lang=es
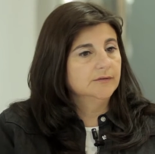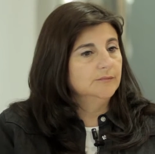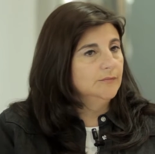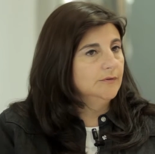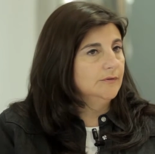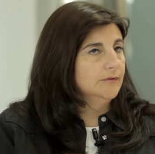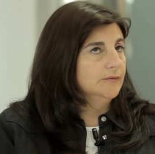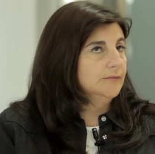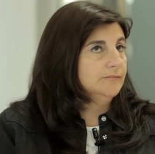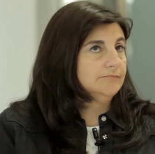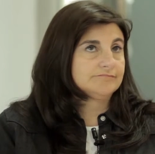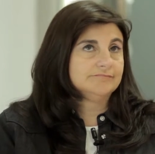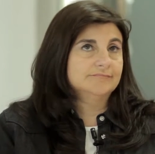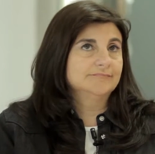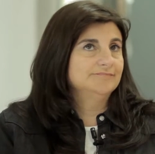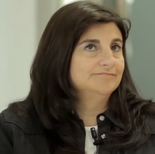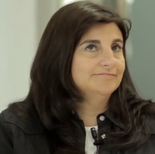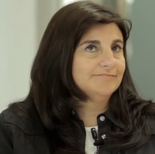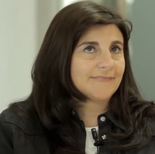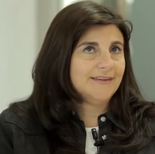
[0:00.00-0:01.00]
como
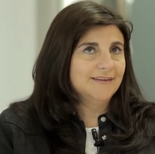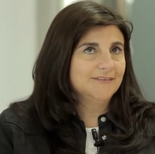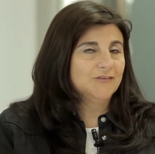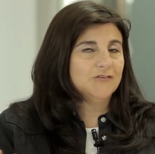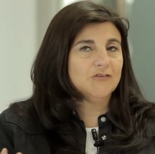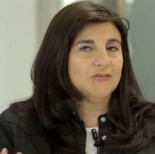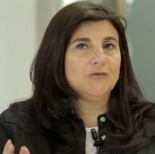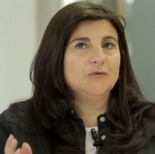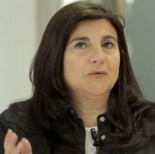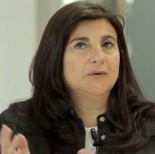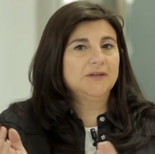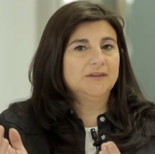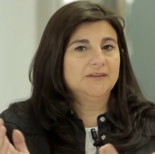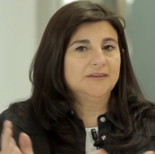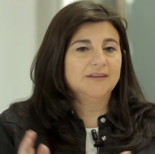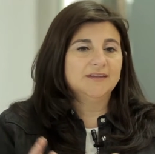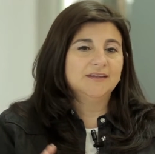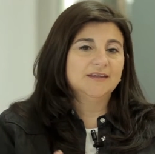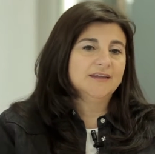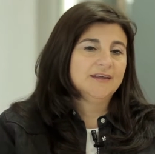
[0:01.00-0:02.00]
yo,
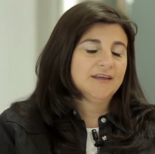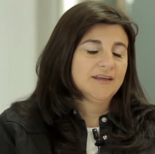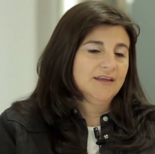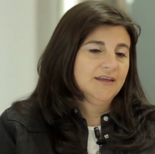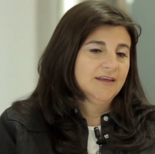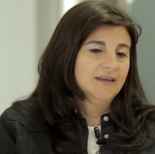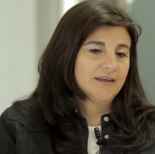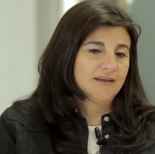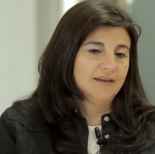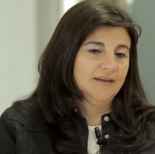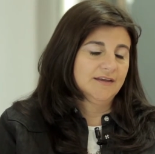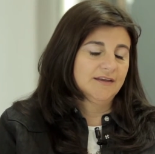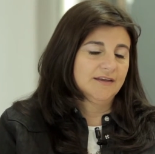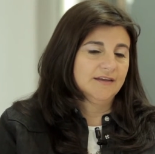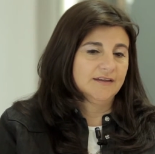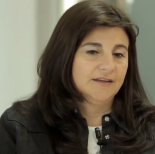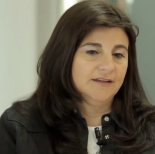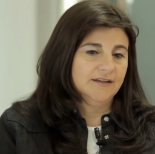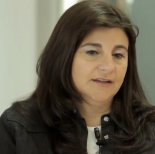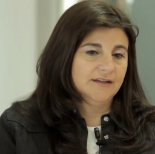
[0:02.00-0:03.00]
este,
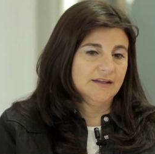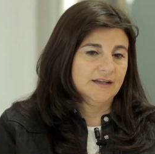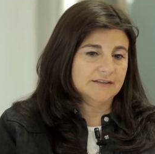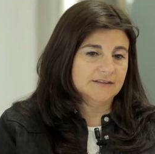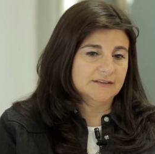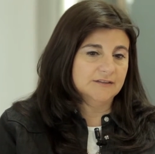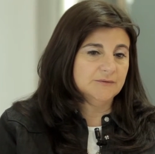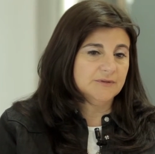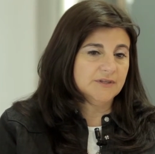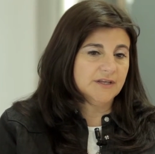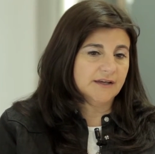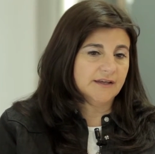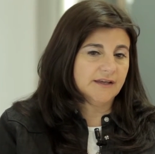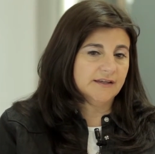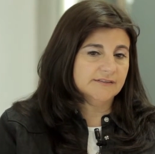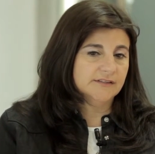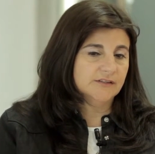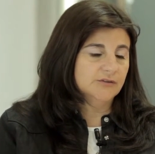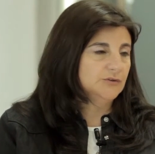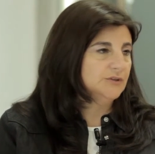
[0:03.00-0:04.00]
la actividad que hacen